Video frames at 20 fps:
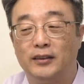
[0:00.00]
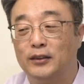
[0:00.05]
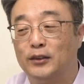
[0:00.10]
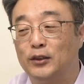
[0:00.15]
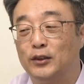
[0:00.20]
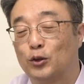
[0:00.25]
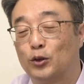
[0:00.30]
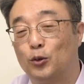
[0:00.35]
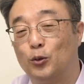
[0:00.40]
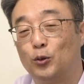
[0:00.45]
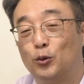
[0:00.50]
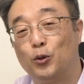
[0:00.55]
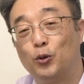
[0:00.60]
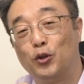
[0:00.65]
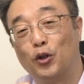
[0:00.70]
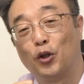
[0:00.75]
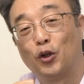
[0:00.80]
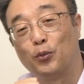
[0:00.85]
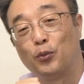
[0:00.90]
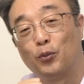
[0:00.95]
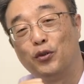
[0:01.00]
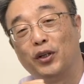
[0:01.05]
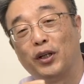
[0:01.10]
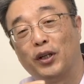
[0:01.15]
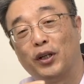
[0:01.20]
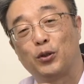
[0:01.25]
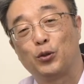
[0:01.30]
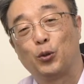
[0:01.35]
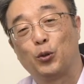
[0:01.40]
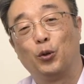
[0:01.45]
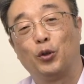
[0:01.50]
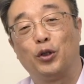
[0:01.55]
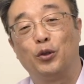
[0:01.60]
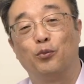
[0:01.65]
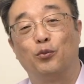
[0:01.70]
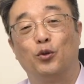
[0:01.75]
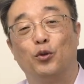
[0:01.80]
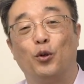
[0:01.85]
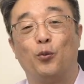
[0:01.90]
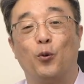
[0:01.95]
저는 오늘 여러분들에게 조용히
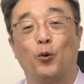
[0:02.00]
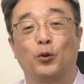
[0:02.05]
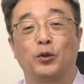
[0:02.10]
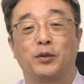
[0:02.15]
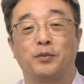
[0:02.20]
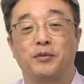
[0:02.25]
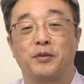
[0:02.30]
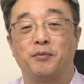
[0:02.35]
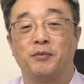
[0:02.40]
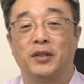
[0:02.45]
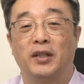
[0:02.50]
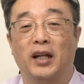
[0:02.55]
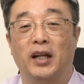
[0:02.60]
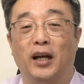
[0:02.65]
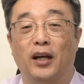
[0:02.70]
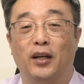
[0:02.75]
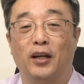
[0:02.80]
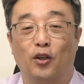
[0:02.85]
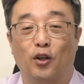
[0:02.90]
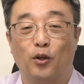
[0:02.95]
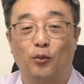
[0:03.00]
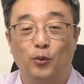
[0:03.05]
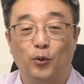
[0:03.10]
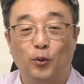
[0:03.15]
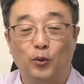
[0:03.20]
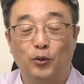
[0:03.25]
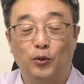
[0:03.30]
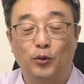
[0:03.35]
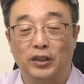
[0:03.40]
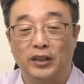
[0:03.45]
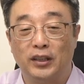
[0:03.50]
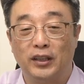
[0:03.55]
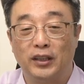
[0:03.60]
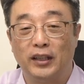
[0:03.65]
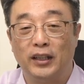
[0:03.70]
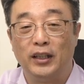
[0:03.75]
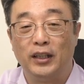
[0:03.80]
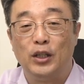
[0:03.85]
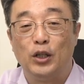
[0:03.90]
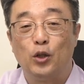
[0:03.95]
물어보고 싶습니다. 여러분
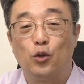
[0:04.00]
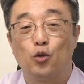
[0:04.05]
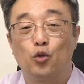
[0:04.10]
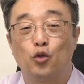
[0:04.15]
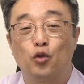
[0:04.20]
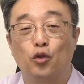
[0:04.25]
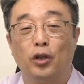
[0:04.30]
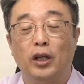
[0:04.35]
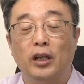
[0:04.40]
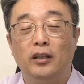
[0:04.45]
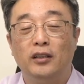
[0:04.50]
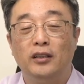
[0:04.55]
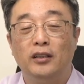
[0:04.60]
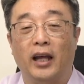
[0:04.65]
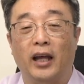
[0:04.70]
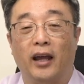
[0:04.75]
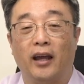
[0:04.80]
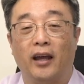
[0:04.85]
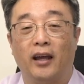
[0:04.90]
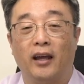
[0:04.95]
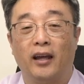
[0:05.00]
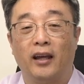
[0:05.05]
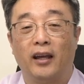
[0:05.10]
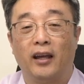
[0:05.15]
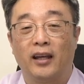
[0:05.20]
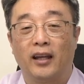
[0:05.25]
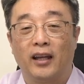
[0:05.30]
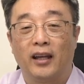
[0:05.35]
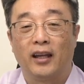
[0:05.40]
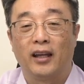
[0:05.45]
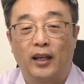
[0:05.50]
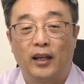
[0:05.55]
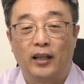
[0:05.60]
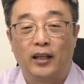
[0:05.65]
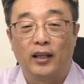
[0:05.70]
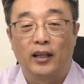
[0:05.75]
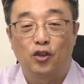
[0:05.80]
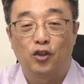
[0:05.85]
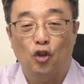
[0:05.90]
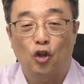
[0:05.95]
혹시 최근에
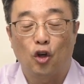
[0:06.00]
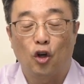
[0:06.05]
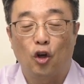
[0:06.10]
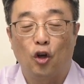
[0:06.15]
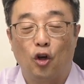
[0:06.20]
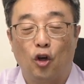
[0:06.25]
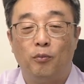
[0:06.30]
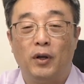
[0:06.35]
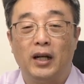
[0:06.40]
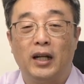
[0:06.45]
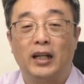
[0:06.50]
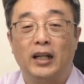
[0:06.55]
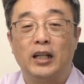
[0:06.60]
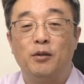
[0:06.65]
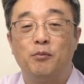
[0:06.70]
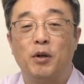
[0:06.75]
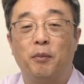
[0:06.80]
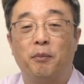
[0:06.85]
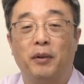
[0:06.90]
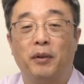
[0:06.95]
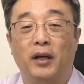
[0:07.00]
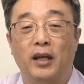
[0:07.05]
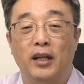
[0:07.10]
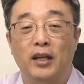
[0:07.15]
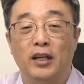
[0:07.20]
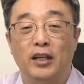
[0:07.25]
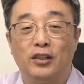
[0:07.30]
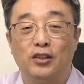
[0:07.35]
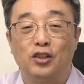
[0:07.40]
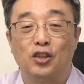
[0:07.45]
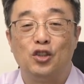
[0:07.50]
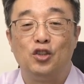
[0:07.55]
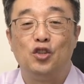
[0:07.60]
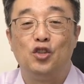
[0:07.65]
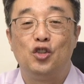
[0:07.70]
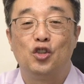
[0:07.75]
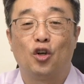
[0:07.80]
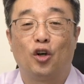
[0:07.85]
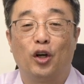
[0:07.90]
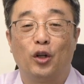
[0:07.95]
정말 하나님 앞에
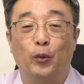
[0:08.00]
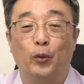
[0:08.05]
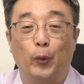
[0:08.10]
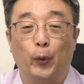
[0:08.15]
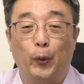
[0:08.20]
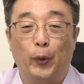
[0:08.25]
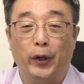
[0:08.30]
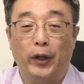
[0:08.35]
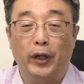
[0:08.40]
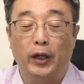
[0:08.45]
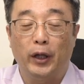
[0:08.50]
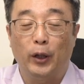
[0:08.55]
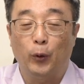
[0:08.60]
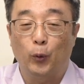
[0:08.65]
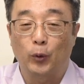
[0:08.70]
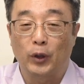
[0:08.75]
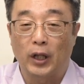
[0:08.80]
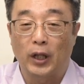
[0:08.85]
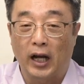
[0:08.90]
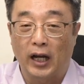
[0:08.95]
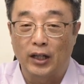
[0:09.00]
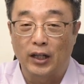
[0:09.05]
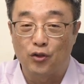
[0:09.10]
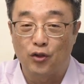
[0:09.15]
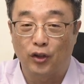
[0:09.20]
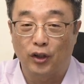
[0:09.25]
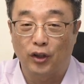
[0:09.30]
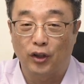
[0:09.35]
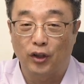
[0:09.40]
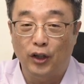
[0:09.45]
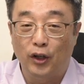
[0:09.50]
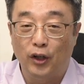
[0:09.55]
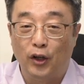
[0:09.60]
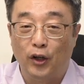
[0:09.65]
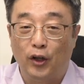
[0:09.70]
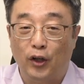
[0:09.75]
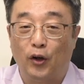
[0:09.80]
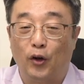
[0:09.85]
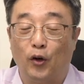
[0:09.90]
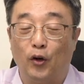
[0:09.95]
진정한 회개로 나간 적이
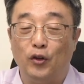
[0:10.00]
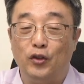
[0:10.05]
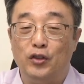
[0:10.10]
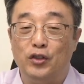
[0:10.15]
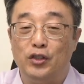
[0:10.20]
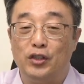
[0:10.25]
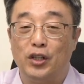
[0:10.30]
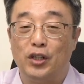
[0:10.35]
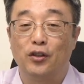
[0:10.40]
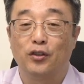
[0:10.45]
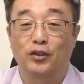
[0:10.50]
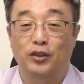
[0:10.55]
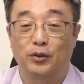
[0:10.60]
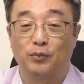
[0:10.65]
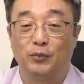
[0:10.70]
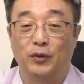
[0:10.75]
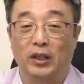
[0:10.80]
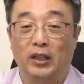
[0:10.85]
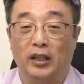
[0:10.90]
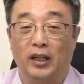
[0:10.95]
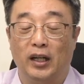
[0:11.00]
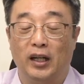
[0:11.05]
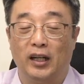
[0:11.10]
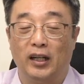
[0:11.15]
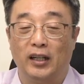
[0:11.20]
언제였습니까?